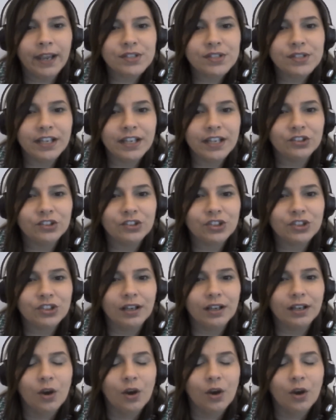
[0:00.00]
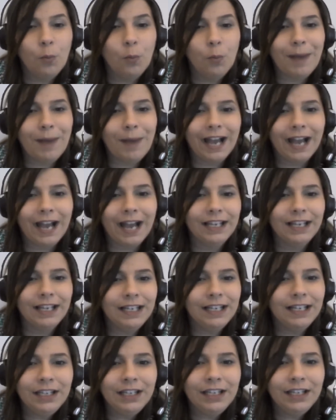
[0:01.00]
Ou seja, um parque
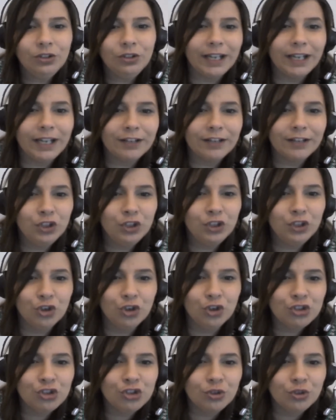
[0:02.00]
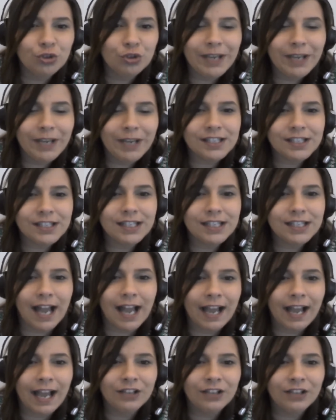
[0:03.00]
lindo, maravilhoso, no meio da
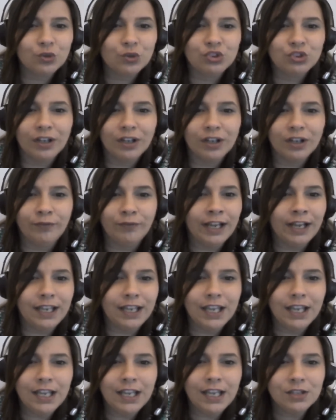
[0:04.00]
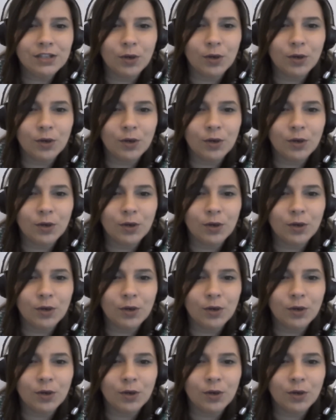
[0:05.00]
cidade, com chafariz,